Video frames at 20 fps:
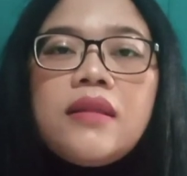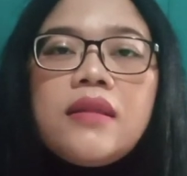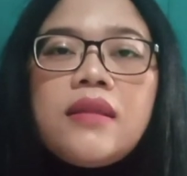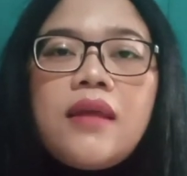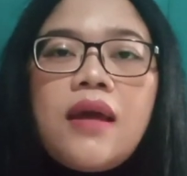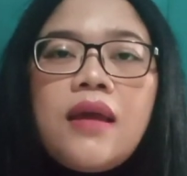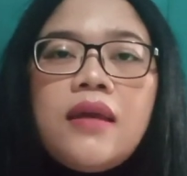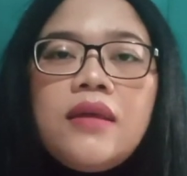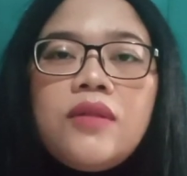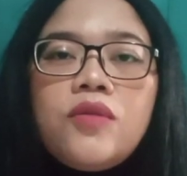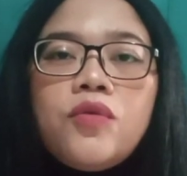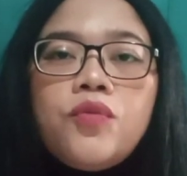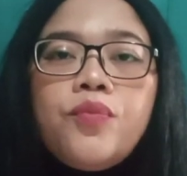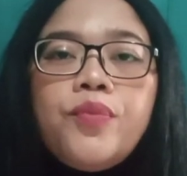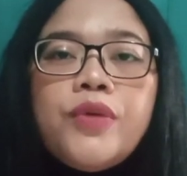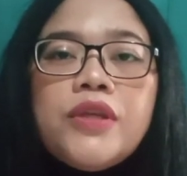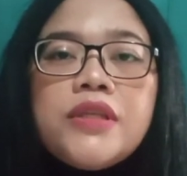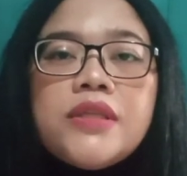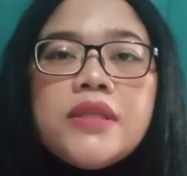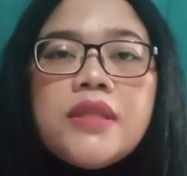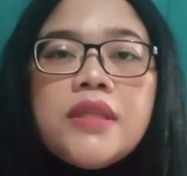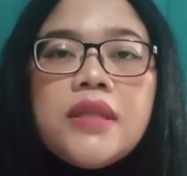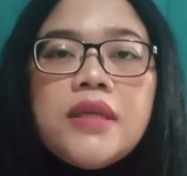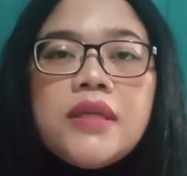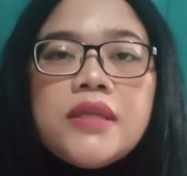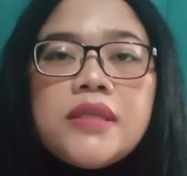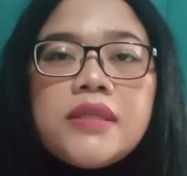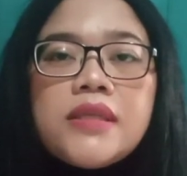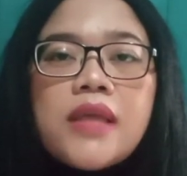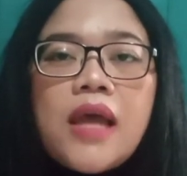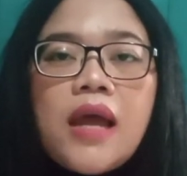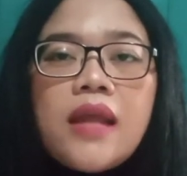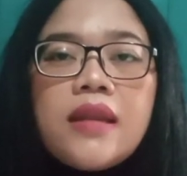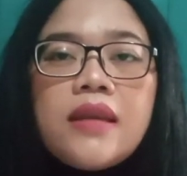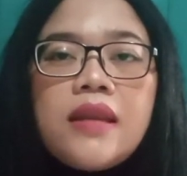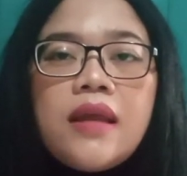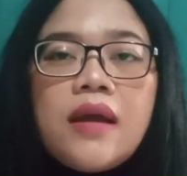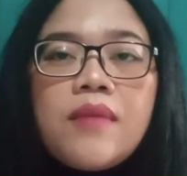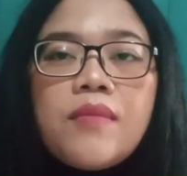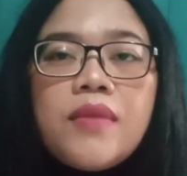Entah itu bisnis
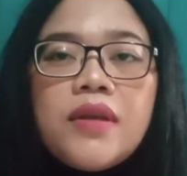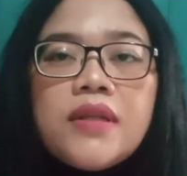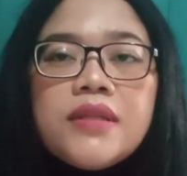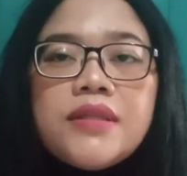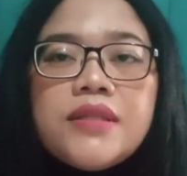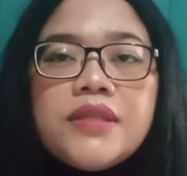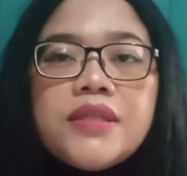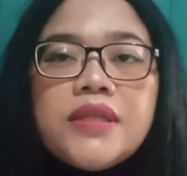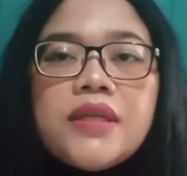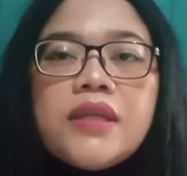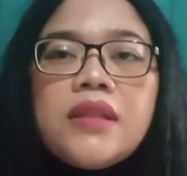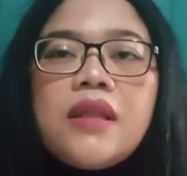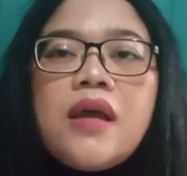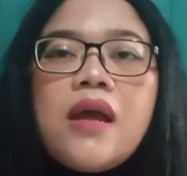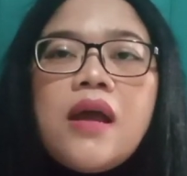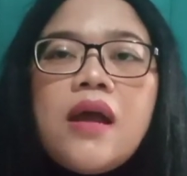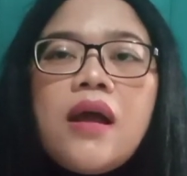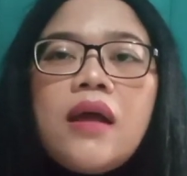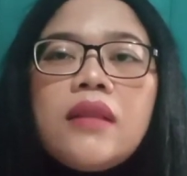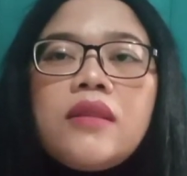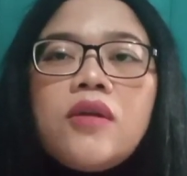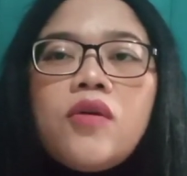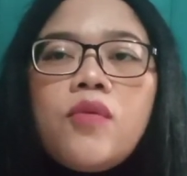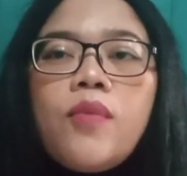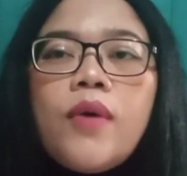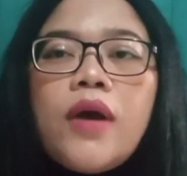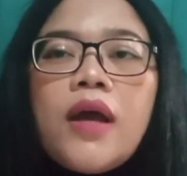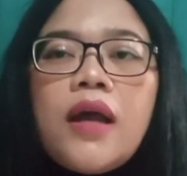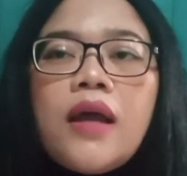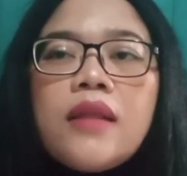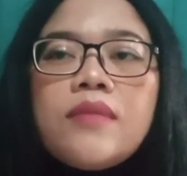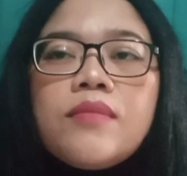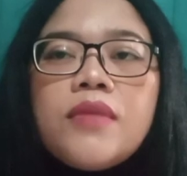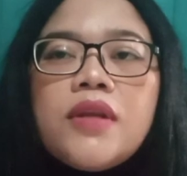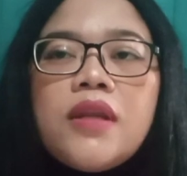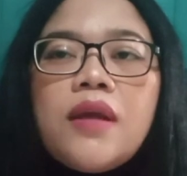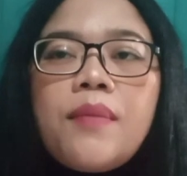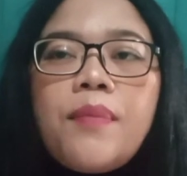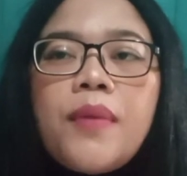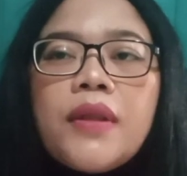Anda melejit atau bahkan
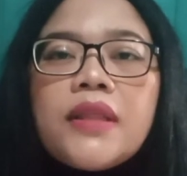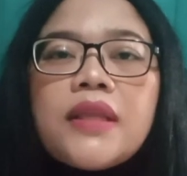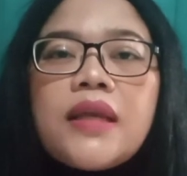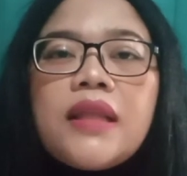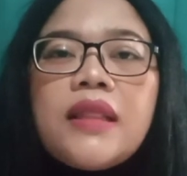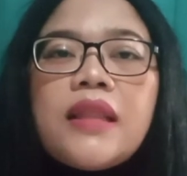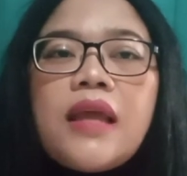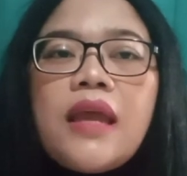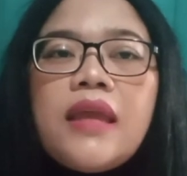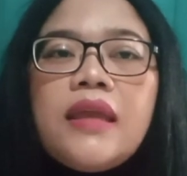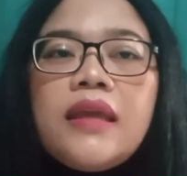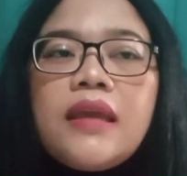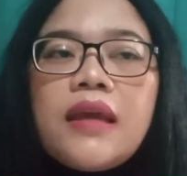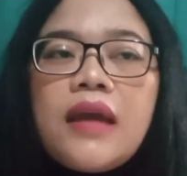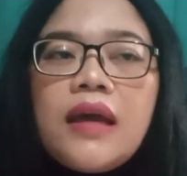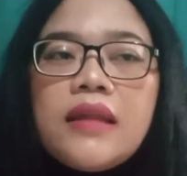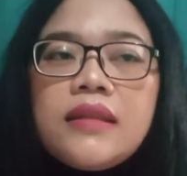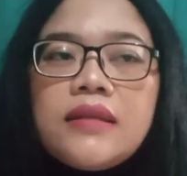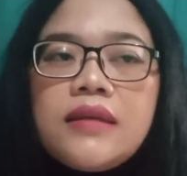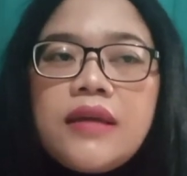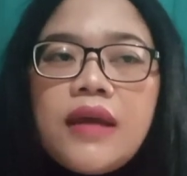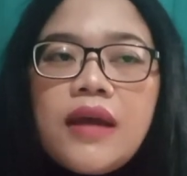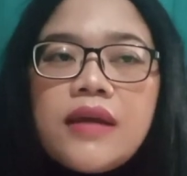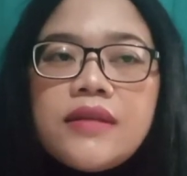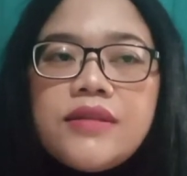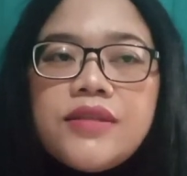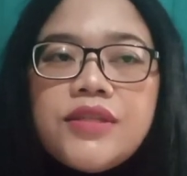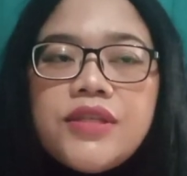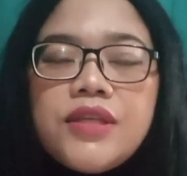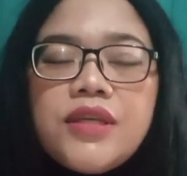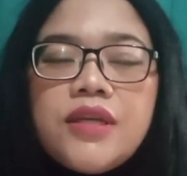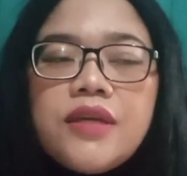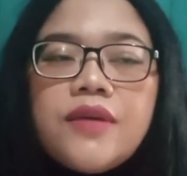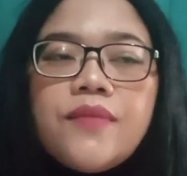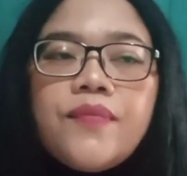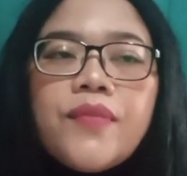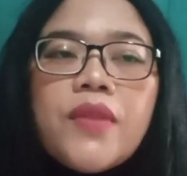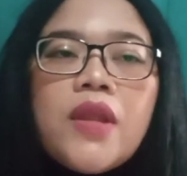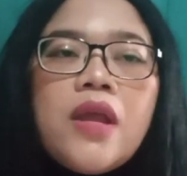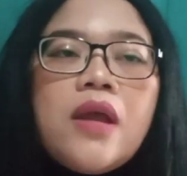mendapat kenaikan gaji.